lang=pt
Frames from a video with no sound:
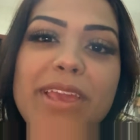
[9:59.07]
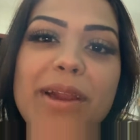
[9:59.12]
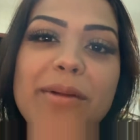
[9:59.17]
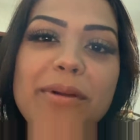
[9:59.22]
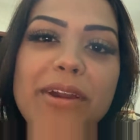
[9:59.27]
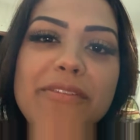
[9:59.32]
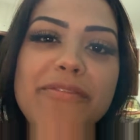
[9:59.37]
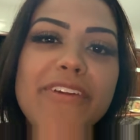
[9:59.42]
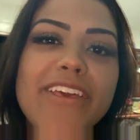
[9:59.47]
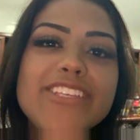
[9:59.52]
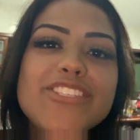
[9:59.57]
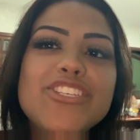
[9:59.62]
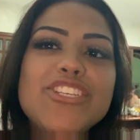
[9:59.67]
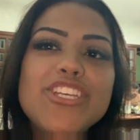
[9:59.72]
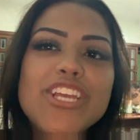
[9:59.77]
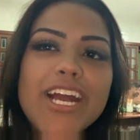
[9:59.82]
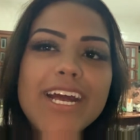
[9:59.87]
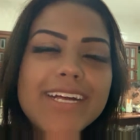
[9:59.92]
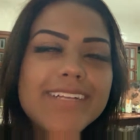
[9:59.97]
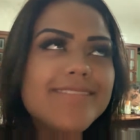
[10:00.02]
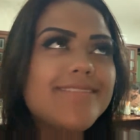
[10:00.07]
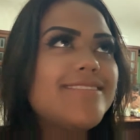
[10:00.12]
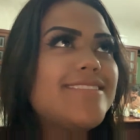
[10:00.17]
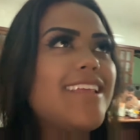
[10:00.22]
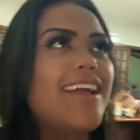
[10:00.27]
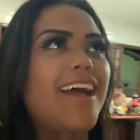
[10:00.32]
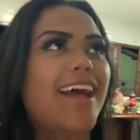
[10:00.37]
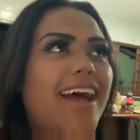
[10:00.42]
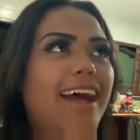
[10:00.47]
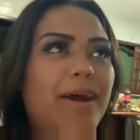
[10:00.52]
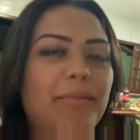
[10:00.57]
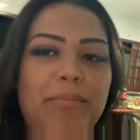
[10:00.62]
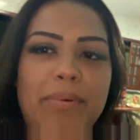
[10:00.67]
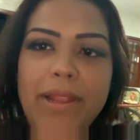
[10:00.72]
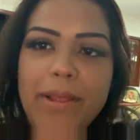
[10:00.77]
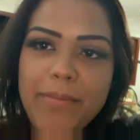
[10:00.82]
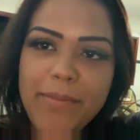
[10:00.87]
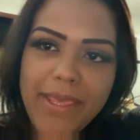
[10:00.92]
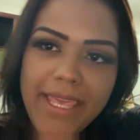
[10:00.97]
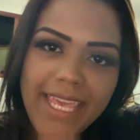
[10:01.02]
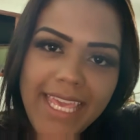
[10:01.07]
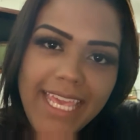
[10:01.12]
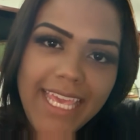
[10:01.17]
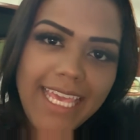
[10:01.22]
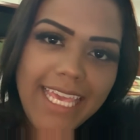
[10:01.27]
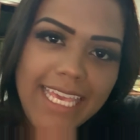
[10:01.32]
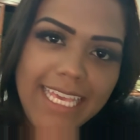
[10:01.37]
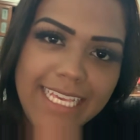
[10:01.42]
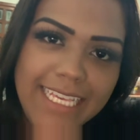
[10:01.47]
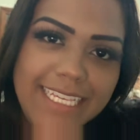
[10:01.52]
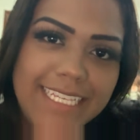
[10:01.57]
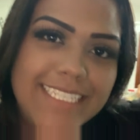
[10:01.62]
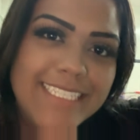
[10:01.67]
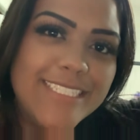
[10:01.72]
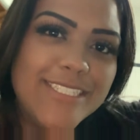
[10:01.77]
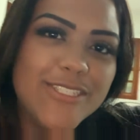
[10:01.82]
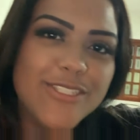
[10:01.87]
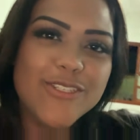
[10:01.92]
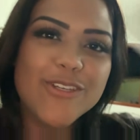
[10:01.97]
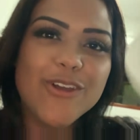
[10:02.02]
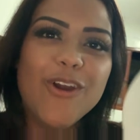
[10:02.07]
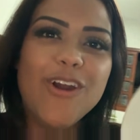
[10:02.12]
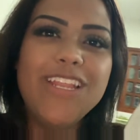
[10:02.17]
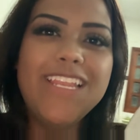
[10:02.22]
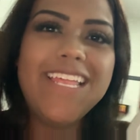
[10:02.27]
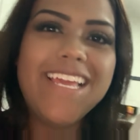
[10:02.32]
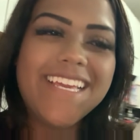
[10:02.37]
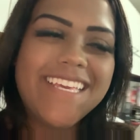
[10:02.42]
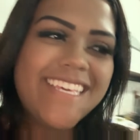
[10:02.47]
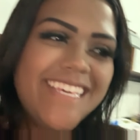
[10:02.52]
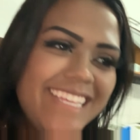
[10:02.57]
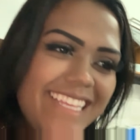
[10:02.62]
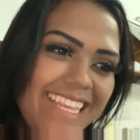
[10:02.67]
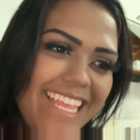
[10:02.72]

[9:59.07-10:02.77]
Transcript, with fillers: minha mãe fez janta pra mim. Olha que